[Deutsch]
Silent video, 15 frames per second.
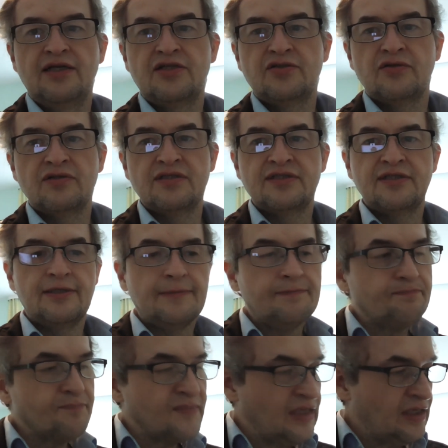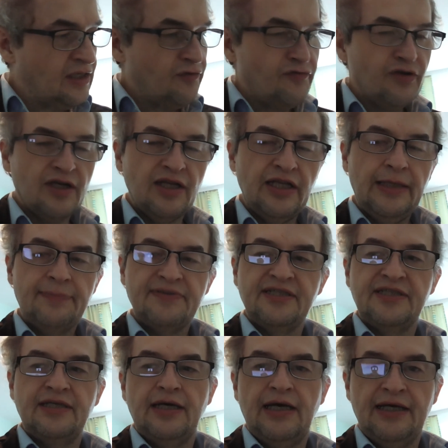sonst ähm, verklebt
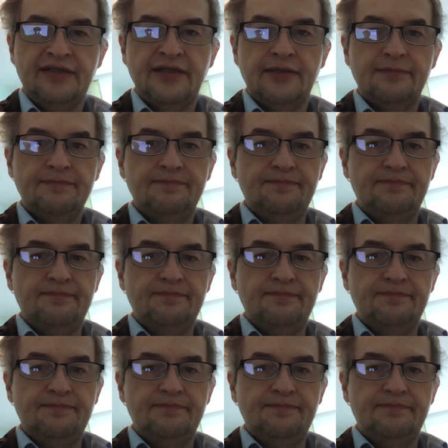sich der Eiter